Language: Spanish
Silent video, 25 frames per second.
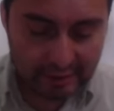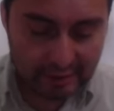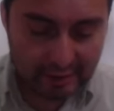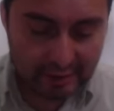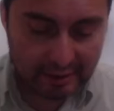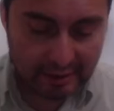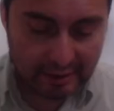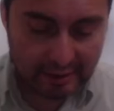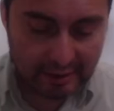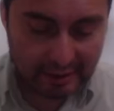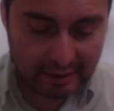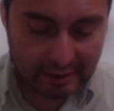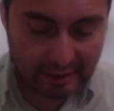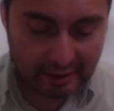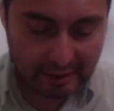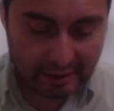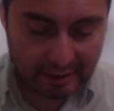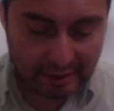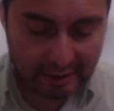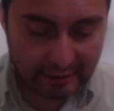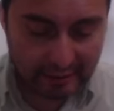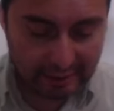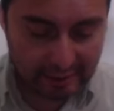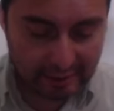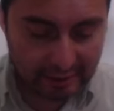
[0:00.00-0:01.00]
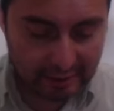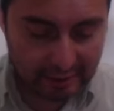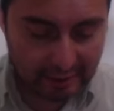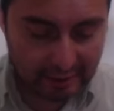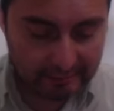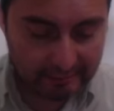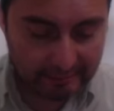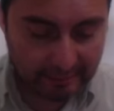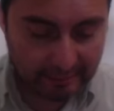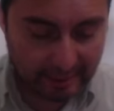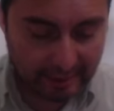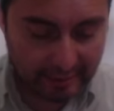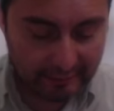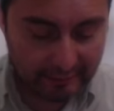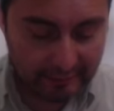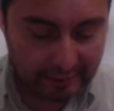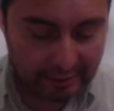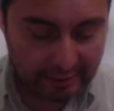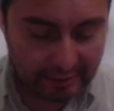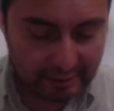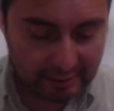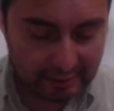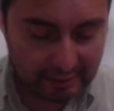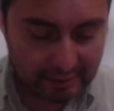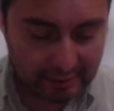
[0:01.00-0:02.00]
y en la del
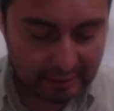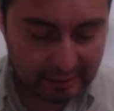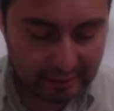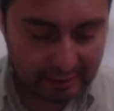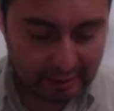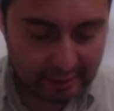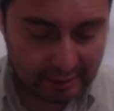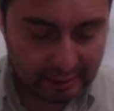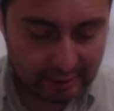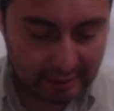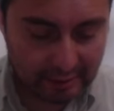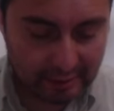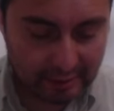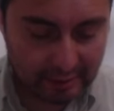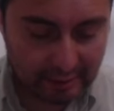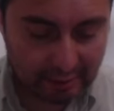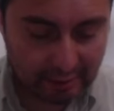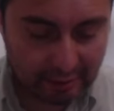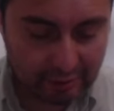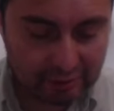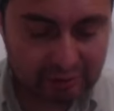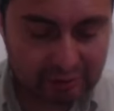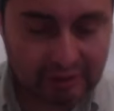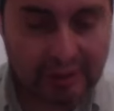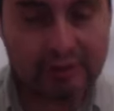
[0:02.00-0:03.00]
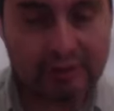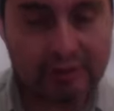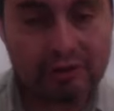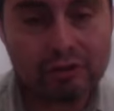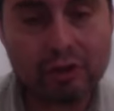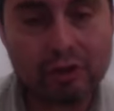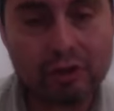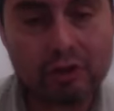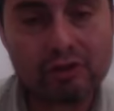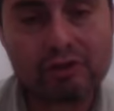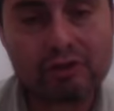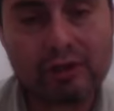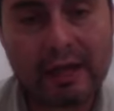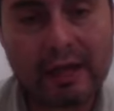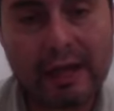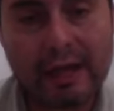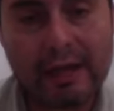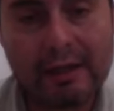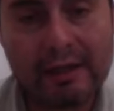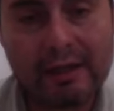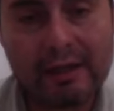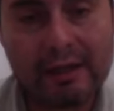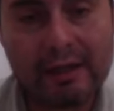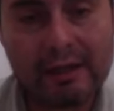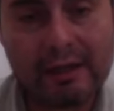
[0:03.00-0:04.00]
Padre y de los santos
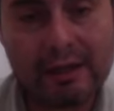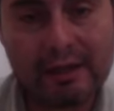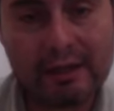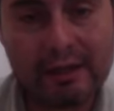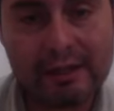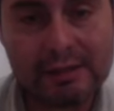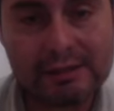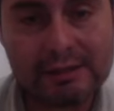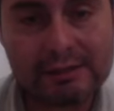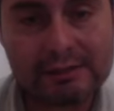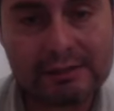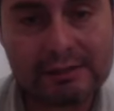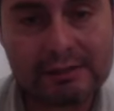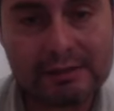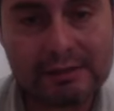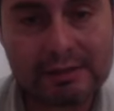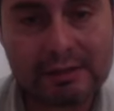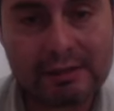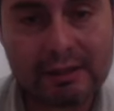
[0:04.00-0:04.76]
ángeles.